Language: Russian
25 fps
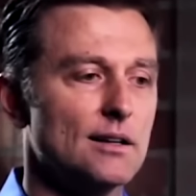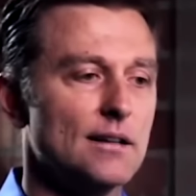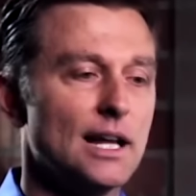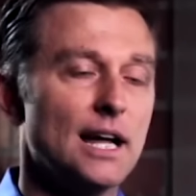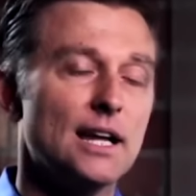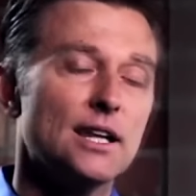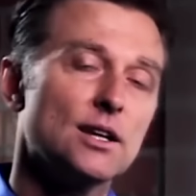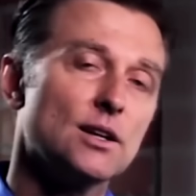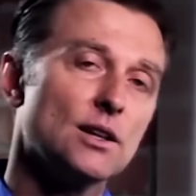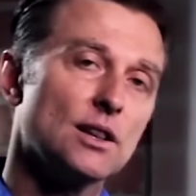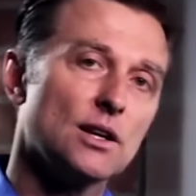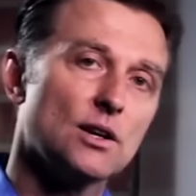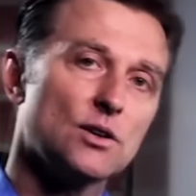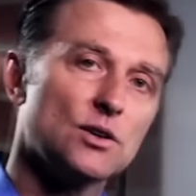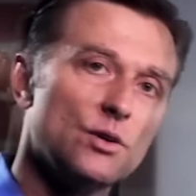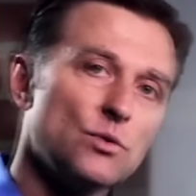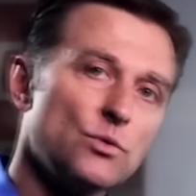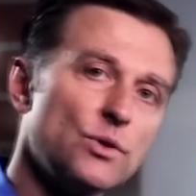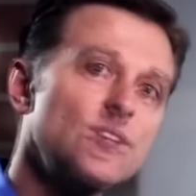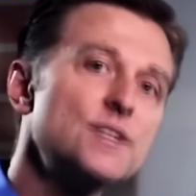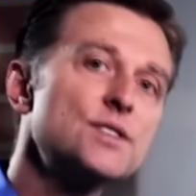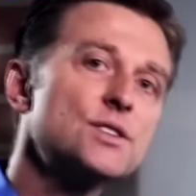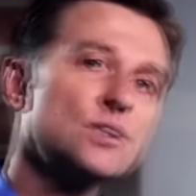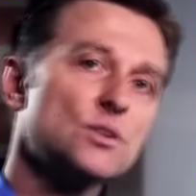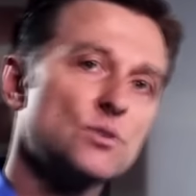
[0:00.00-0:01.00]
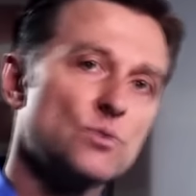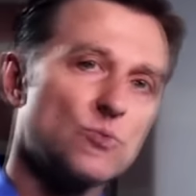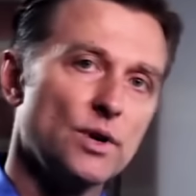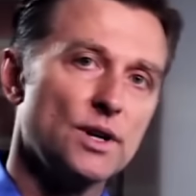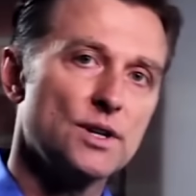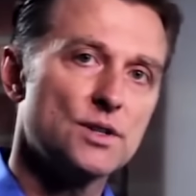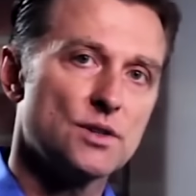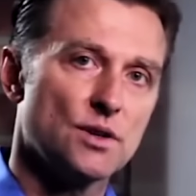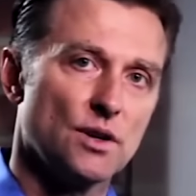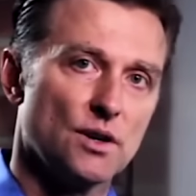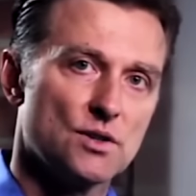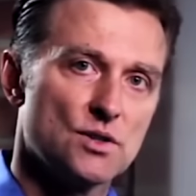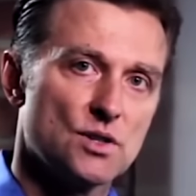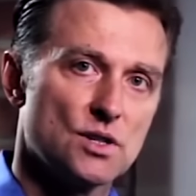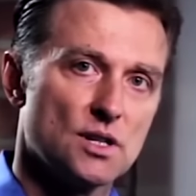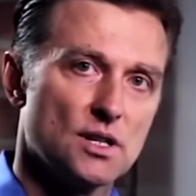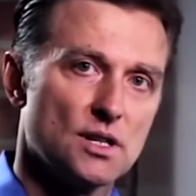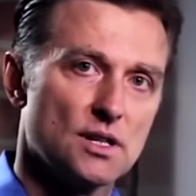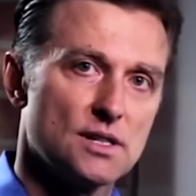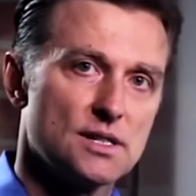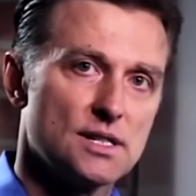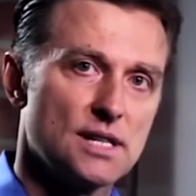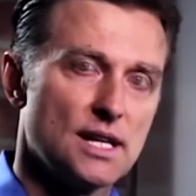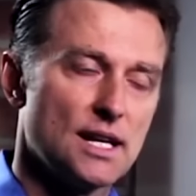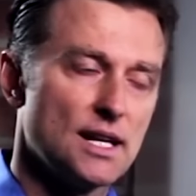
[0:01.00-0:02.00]
Новые исследования
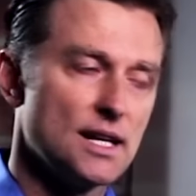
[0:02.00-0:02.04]
говорят,